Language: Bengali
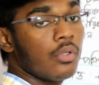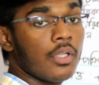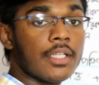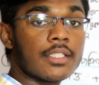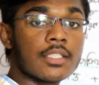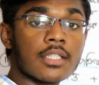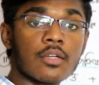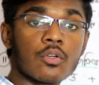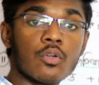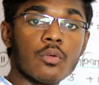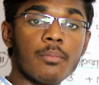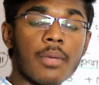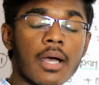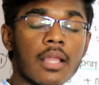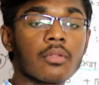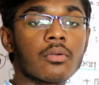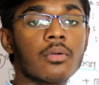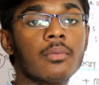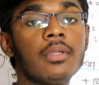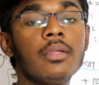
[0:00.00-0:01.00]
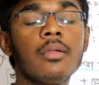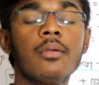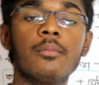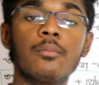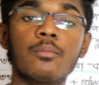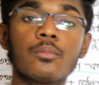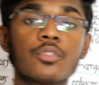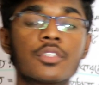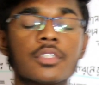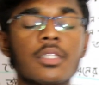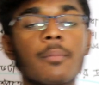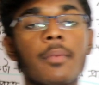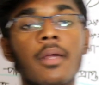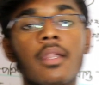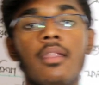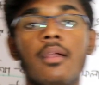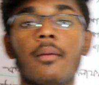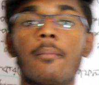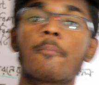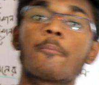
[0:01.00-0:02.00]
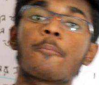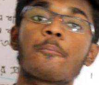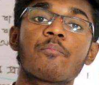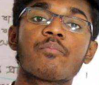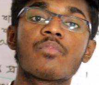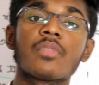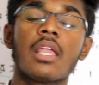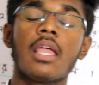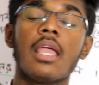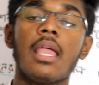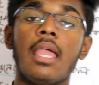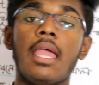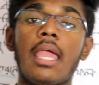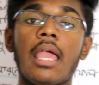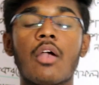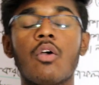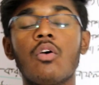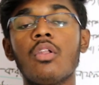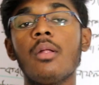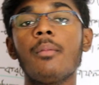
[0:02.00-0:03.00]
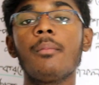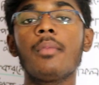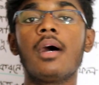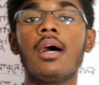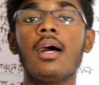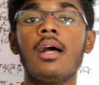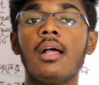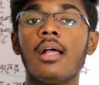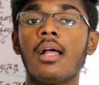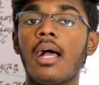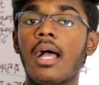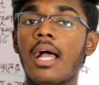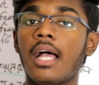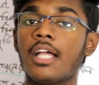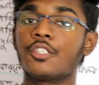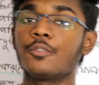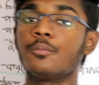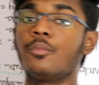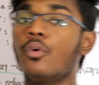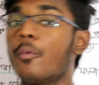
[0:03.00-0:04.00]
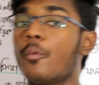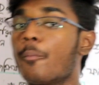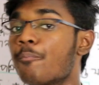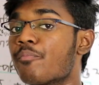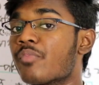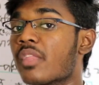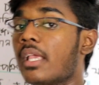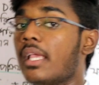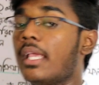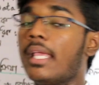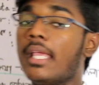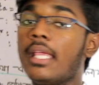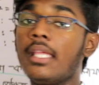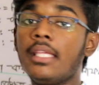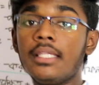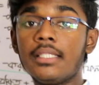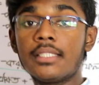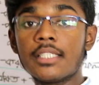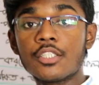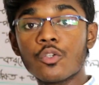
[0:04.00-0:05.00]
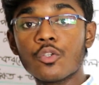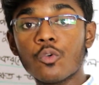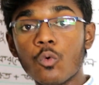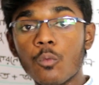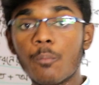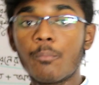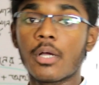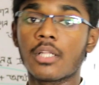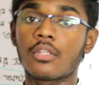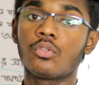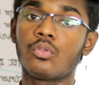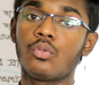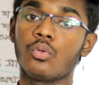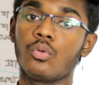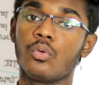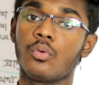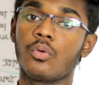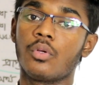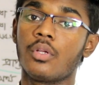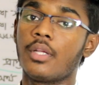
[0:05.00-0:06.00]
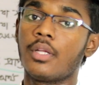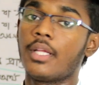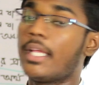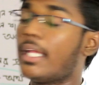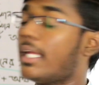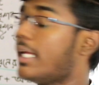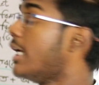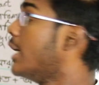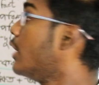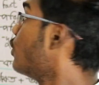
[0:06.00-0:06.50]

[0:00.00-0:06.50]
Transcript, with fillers: এটা খুব ভালোভাবে বুঝতে পারলাম এখন আমরা আসব এই যে যে উপাত্ত এই